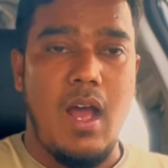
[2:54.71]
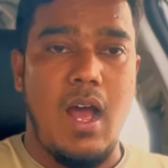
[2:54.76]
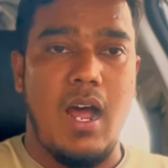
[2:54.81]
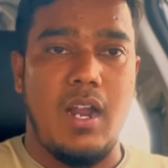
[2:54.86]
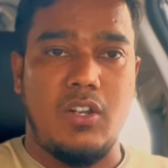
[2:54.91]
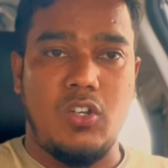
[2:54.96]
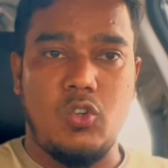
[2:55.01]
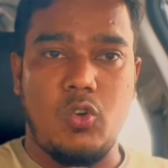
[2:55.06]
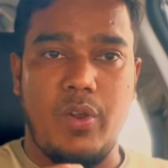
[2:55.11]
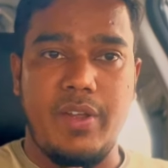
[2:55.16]
আর
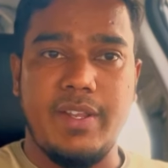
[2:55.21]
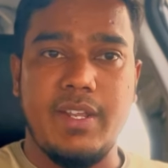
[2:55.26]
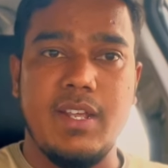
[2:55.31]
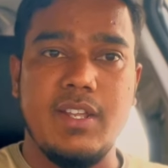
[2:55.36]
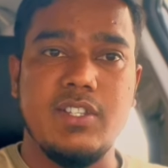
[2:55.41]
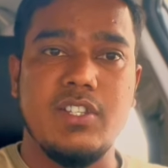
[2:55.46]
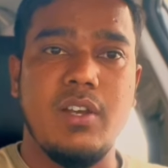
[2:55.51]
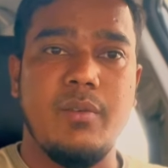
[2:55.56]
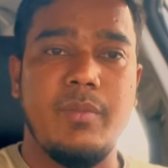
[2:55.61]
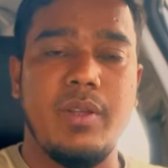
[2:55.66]
টয়েক
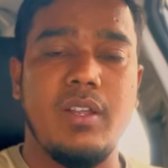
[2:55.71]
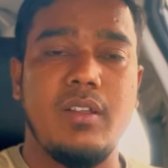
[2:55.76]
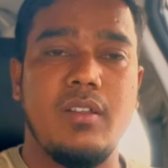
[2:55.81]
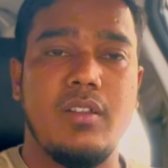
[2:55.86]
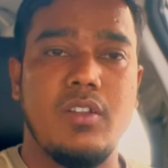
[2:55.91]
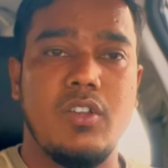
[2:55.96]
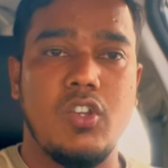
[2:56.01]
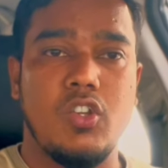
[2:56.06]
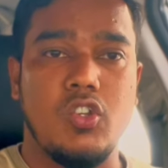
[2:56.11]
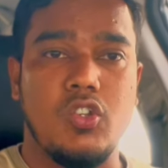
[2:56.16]
এক্সামে
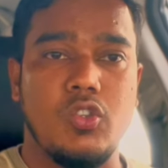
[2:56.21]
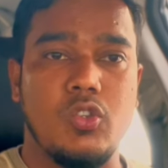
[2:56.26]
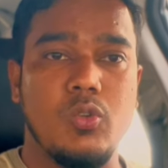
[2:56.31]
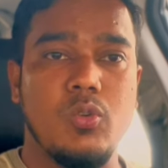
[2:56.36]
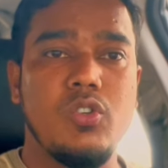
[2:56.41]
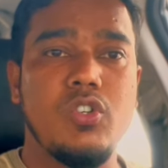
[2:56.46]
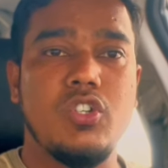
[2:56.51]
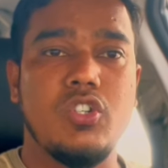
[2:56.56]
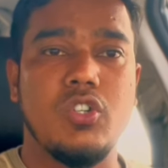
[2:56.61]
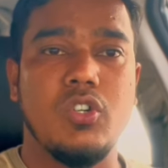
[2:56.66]

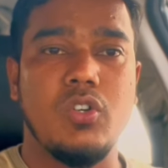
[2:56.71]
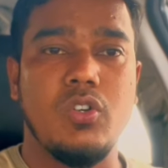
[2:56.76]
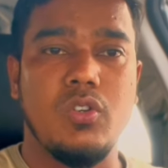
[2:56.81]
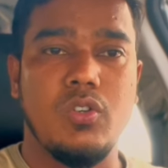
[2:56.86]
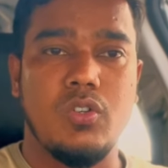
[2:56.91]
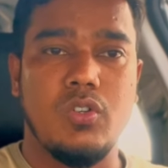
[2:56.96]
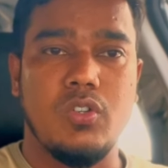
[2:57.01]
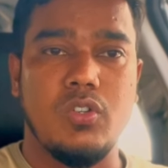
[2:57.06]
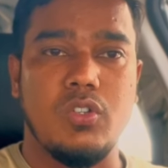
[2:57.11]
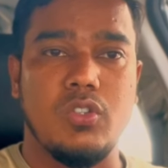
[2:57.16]
দুইশো
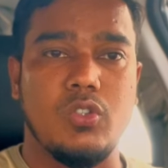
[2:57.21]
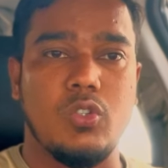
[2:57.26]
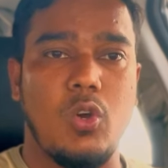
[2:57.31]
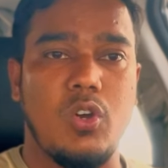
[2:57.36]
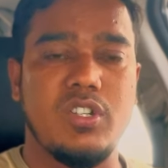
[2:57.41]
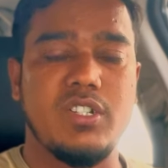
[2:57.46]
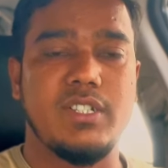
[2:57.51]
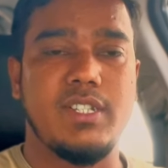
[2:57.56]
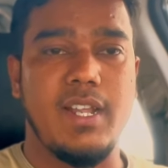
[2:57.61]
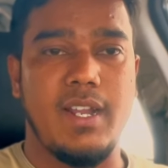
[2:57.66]

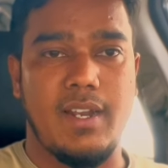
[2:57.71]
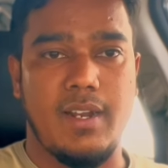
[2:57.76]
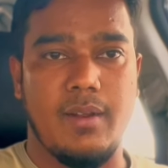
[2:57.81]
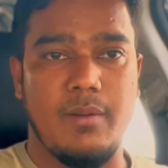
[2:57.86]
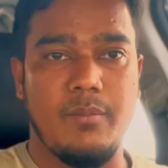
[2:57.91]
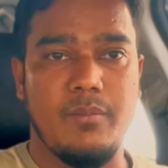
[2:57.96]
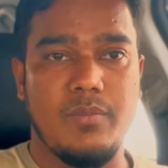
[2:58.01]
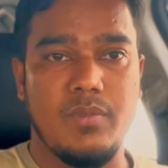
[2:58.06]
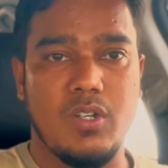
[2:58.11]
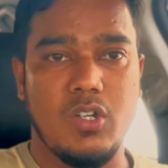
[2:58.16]
দশ
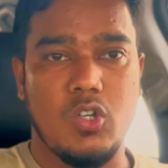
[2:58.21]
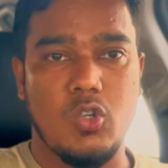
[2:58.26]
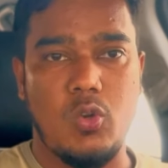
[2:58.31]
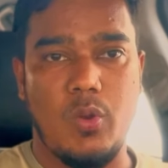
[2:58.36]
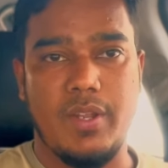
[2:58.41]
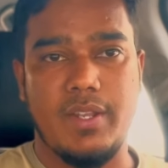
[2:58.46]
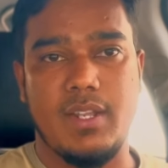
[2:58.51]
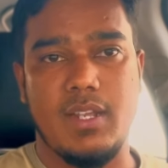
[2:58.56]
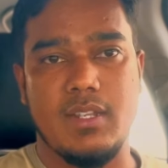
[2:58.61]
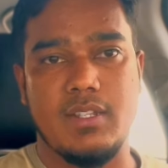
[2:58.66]
দেড়হাম
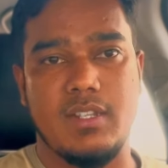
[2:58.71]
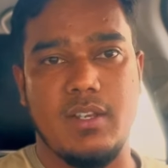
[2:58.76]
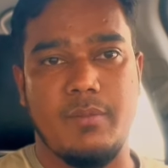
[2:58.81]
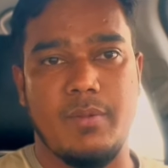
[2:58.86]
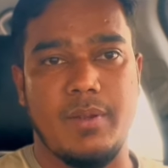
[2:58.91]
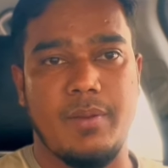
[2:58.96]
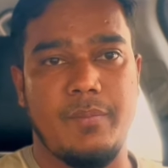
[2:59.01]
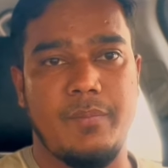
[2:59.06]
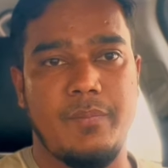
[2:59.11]
টয়েক এক্সামে